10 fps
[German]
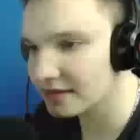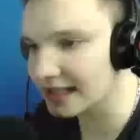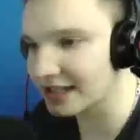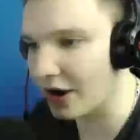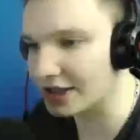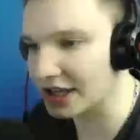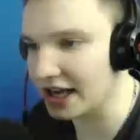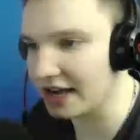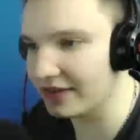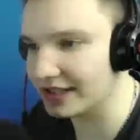das dauert
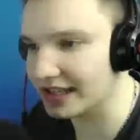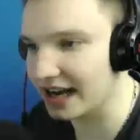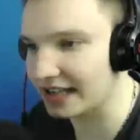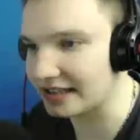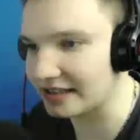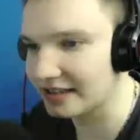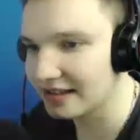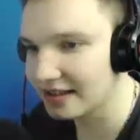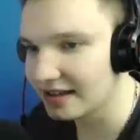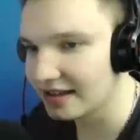Ewigkeiten.
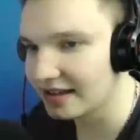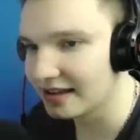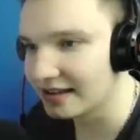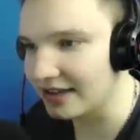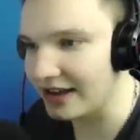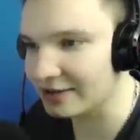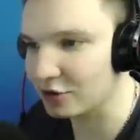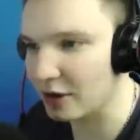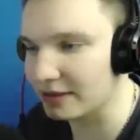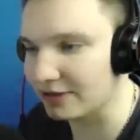Da wärst du
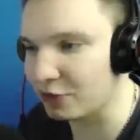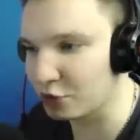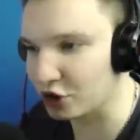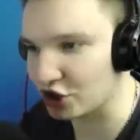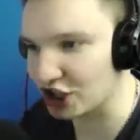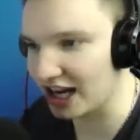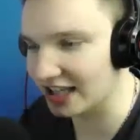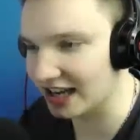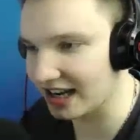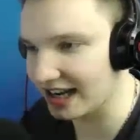sogar mit dem Flugzeug schneller
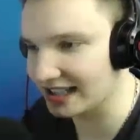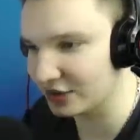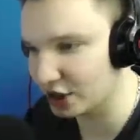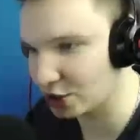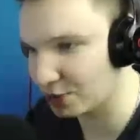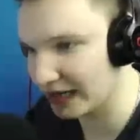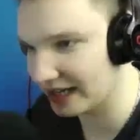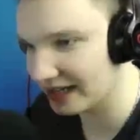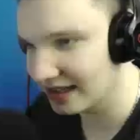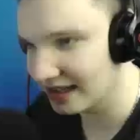gegangen. Kann ich hier runterspringen?
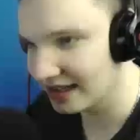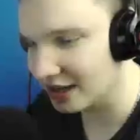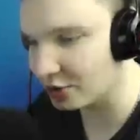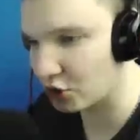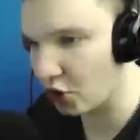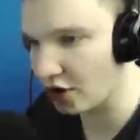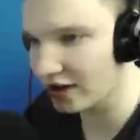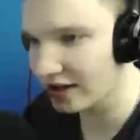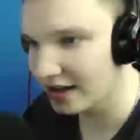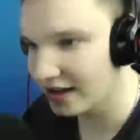Ich glaube schon.
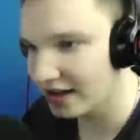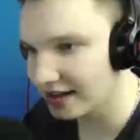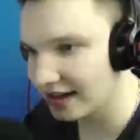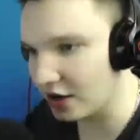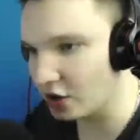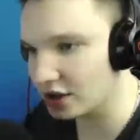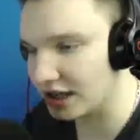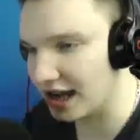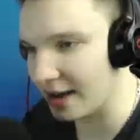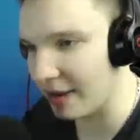Na los,
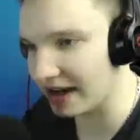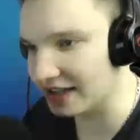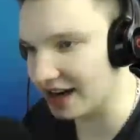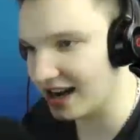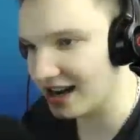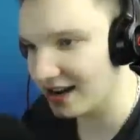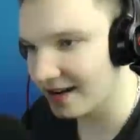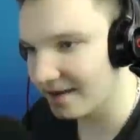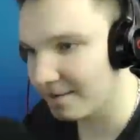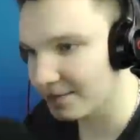äh, Michael.
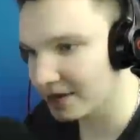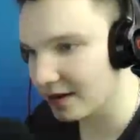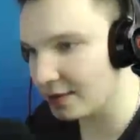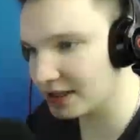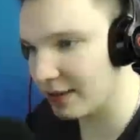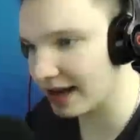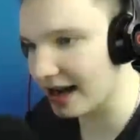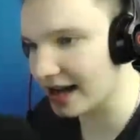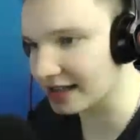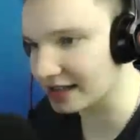Gib ein bisschen mehr
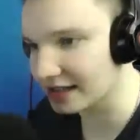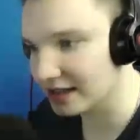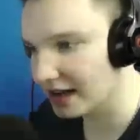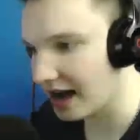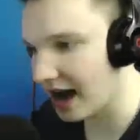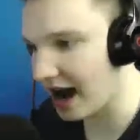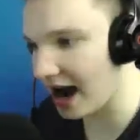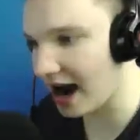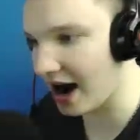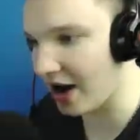Gas.
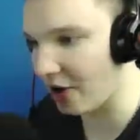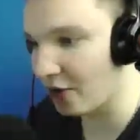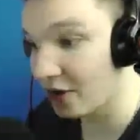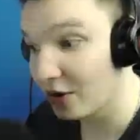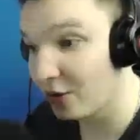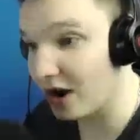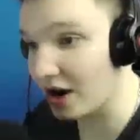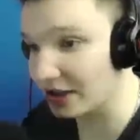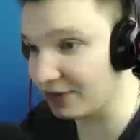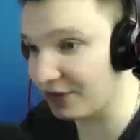Au. Wow,
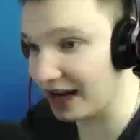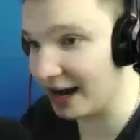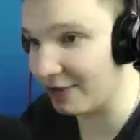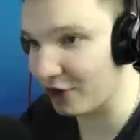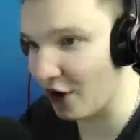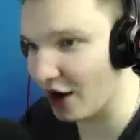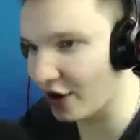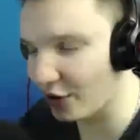ich hab viel Leben verloren.